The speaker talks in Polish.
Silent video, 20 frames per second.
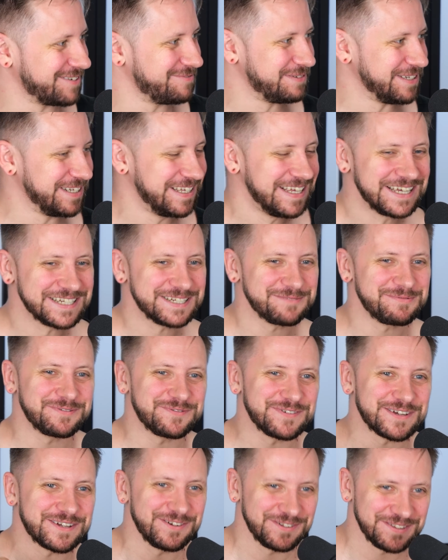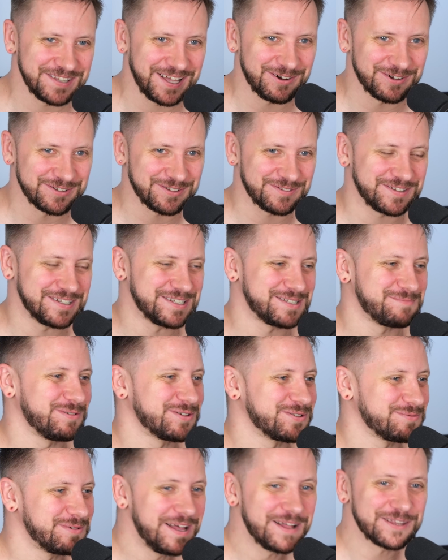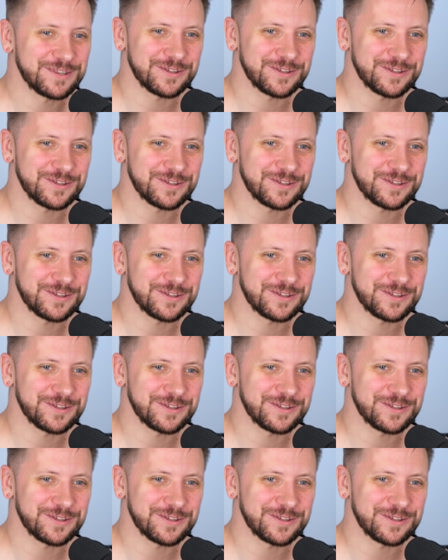żeby, żeby wyglądało to w ten sposób.